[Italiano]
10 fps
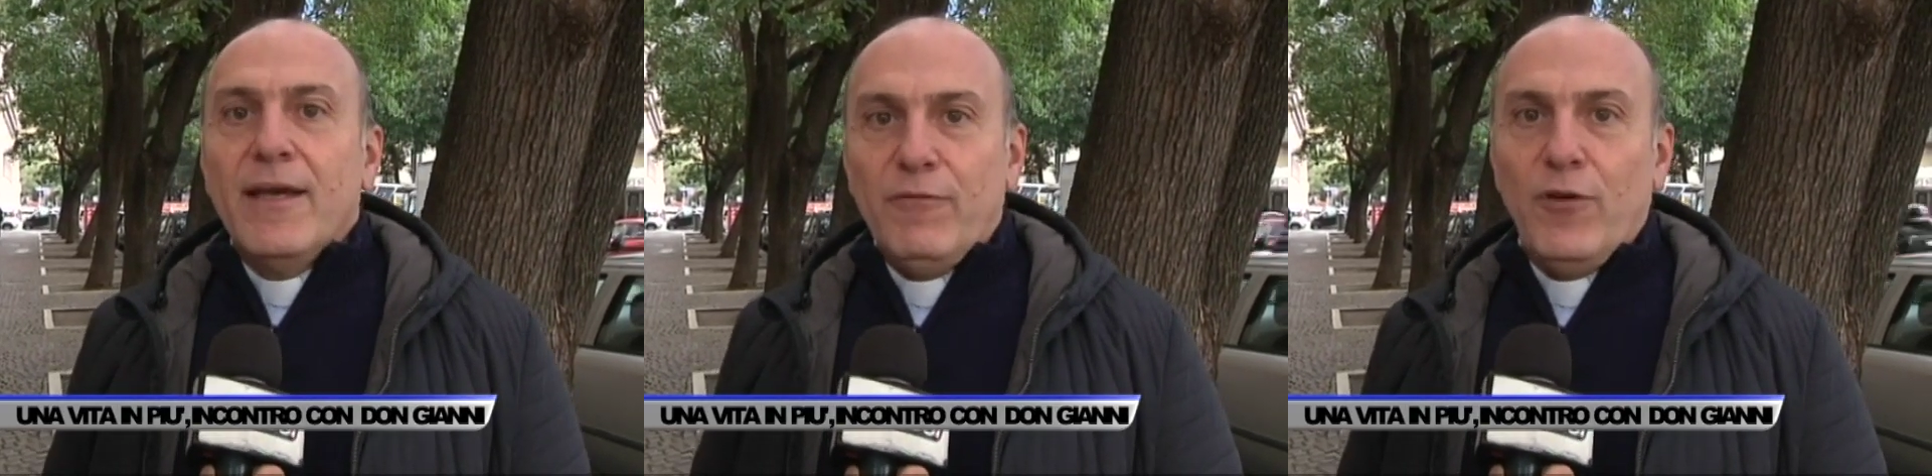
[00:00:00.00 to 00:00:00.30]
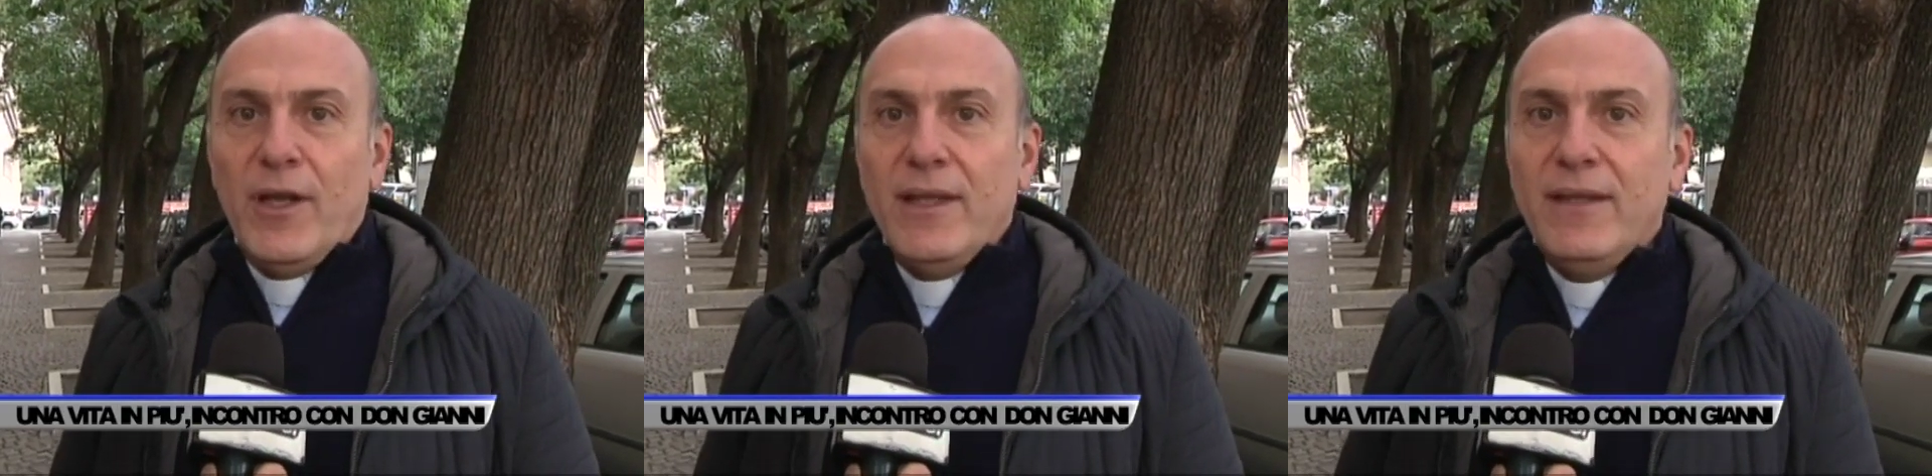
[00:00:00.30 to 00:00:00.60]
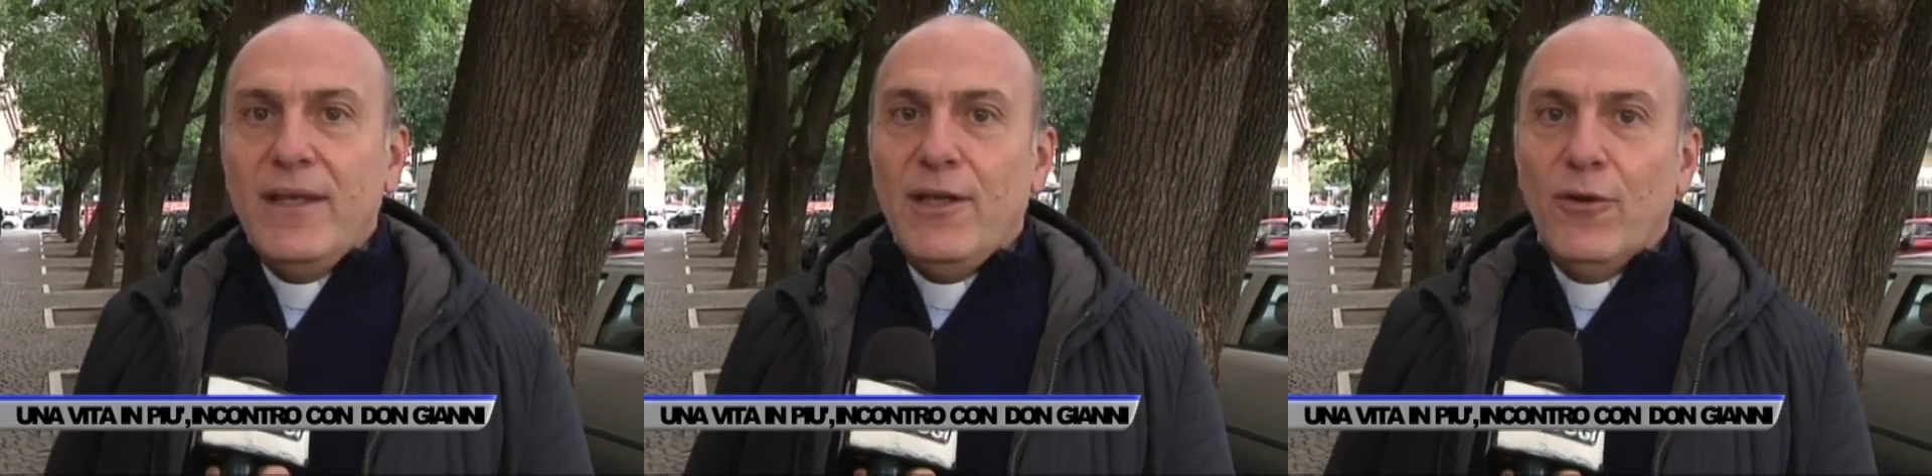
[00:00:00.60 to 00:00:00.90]

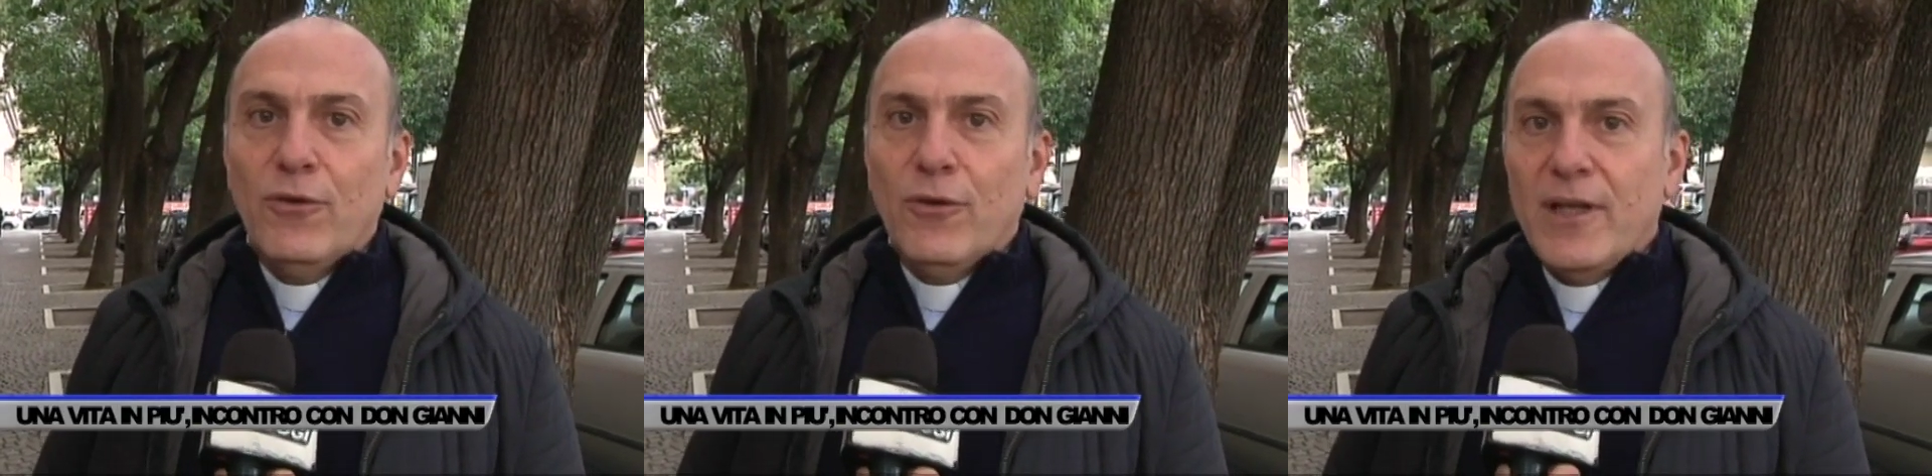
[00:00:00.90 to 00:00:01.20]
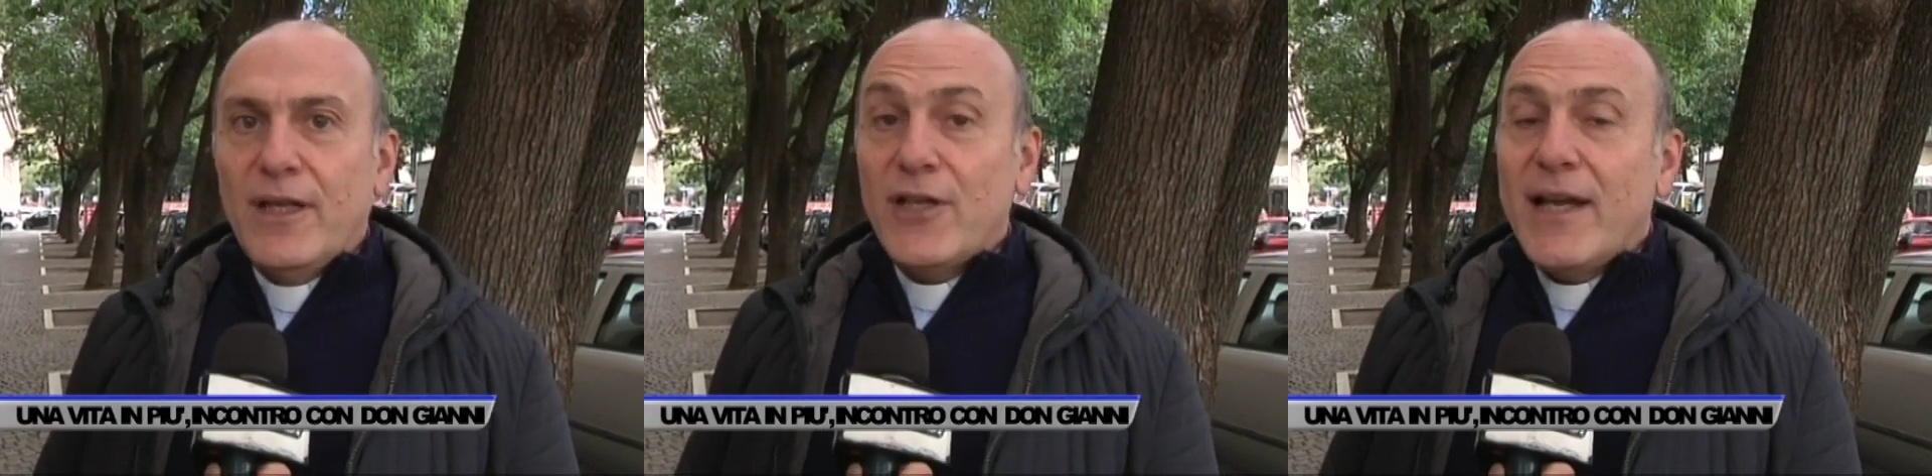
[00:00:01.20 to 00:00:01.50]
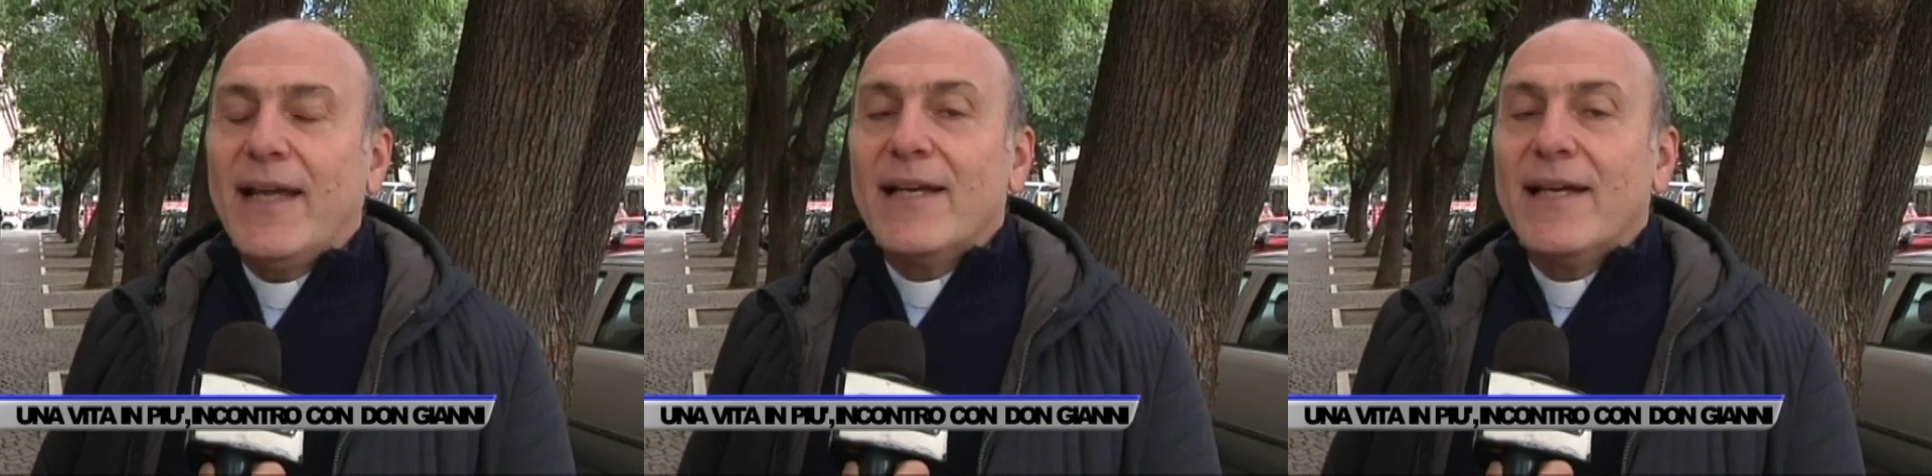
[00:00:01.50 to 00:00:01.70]
fiorentino, don Gianni